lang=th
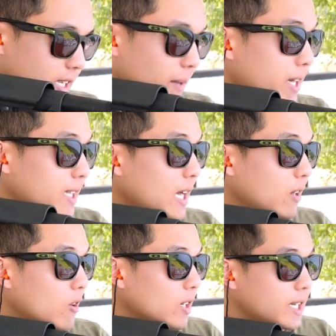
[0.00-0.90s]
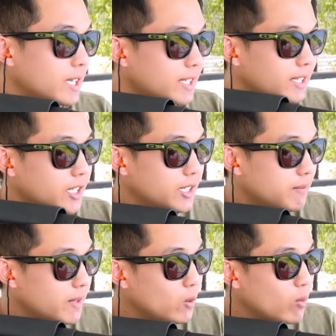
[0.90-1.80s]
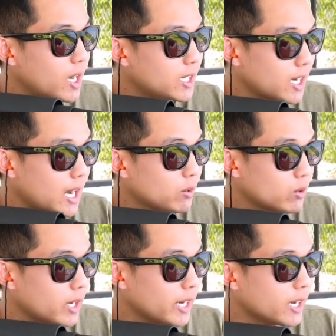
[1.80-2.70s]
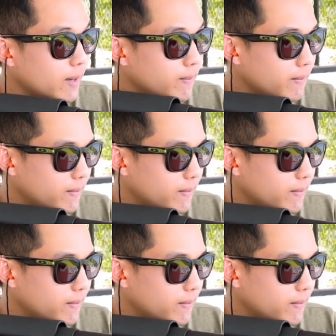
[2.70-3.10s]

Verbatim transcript: ยังไม่ได้ตั้งกล้องเลย ไม่รู้ว่าจะเข้าตรงไหนนะครับ